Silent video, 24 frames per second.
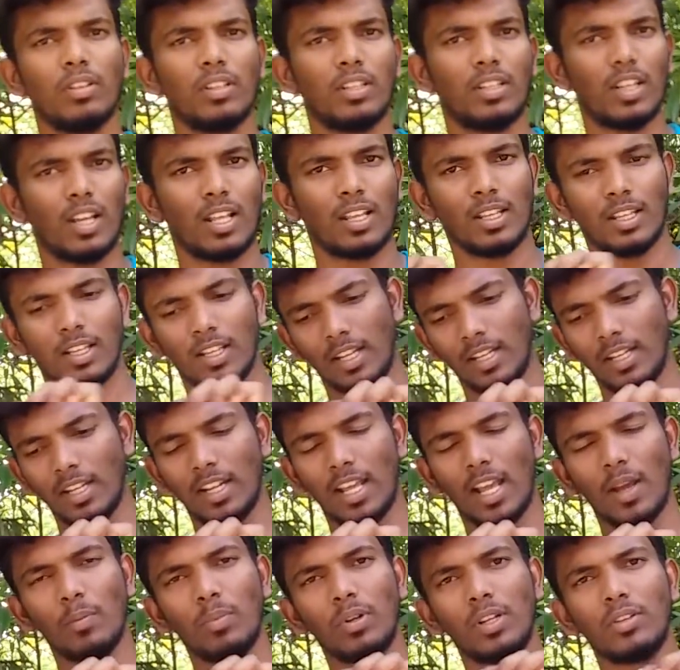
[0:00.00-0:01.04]
வந்துட்டு அது
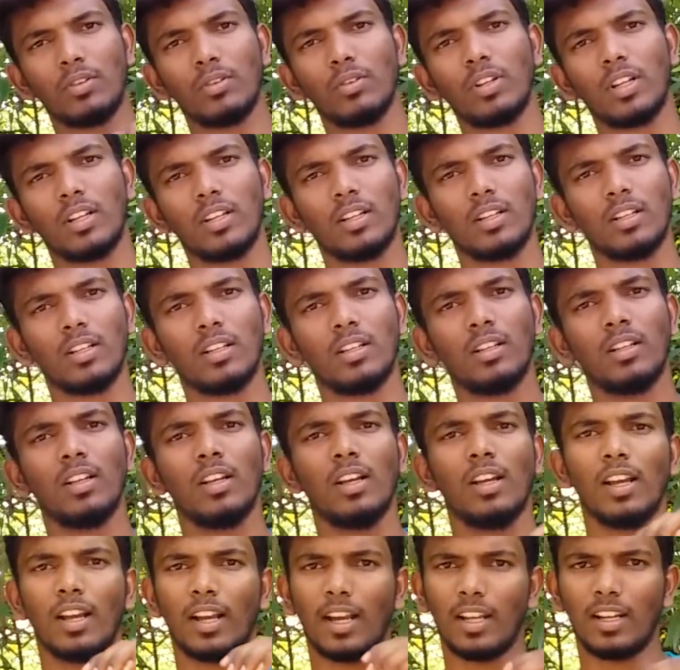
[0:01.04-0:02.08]
என்னென்ன ஆம்ப்ளிடியூட் என்னென்ன
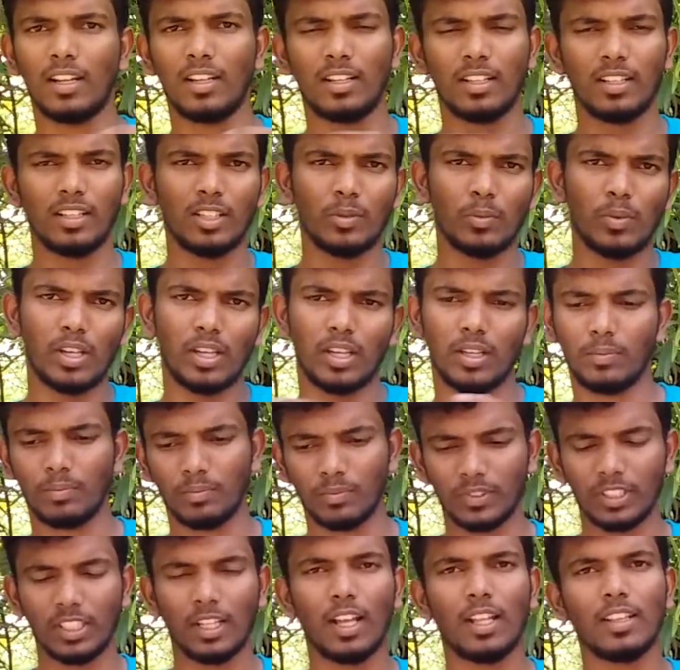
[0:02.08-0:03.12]
கரண்ட்டு இந்த மாதிரி
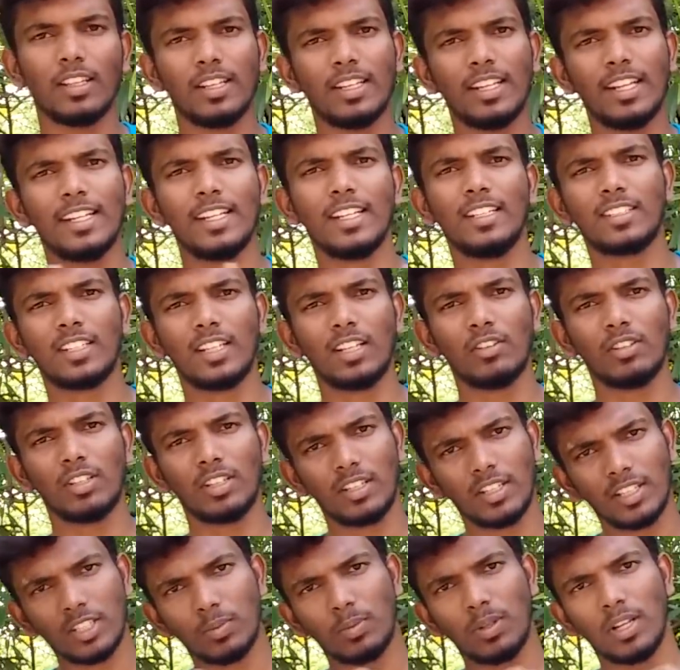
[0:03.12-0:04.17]
அந்த டீட்டெயில்ஸ்லாம்
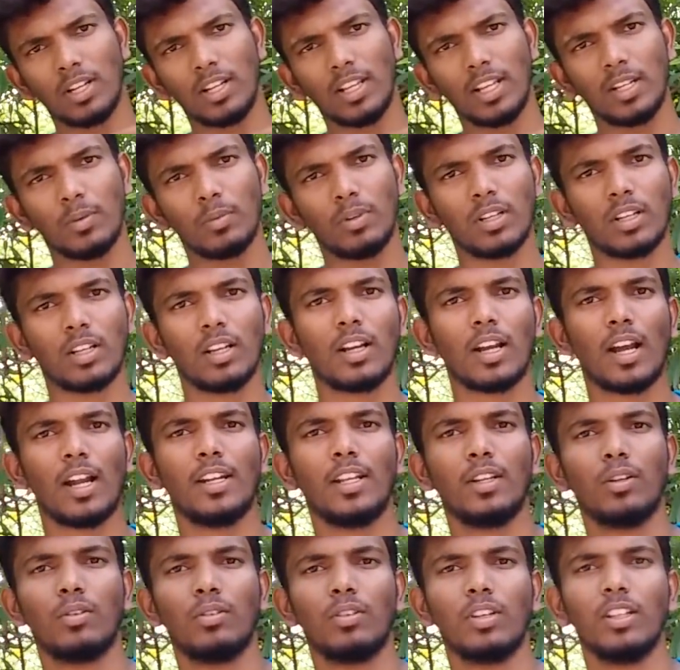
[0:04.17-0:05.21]
வந்துட்டு டிஸ்பிளேலேயே நம்மளுக்கு
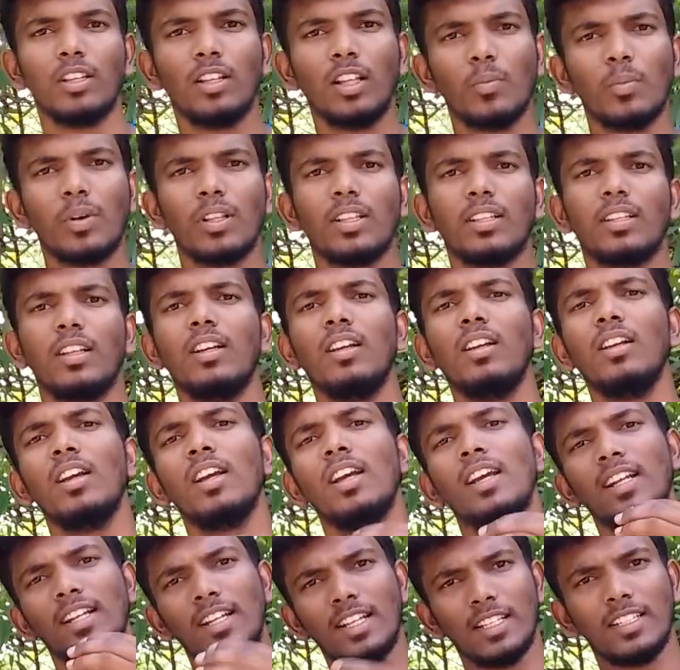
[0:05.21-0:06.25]
காட்டிடும் இதுதான் பார்த்திங்கன்னா
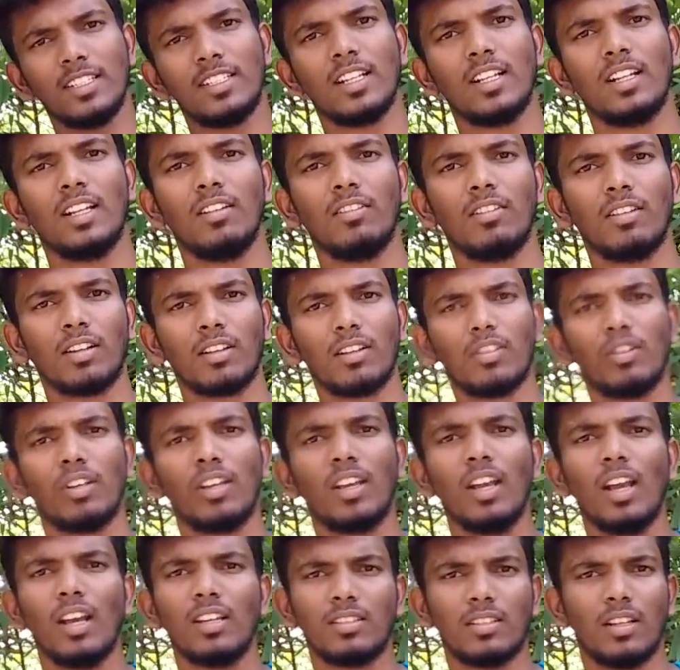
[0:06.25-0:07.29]
டிஜிட்டலில் வரக்கூடிய
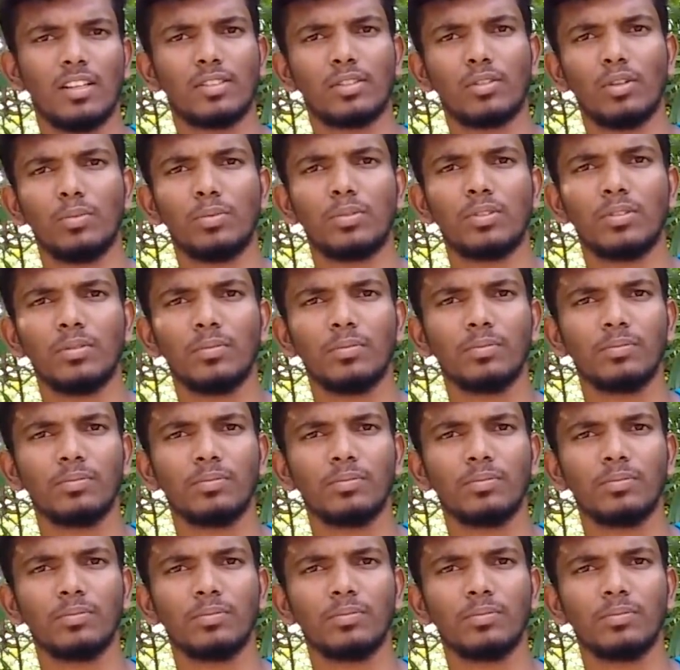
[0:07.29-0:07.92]
ஆசிலாஸ்கோப்ஸ்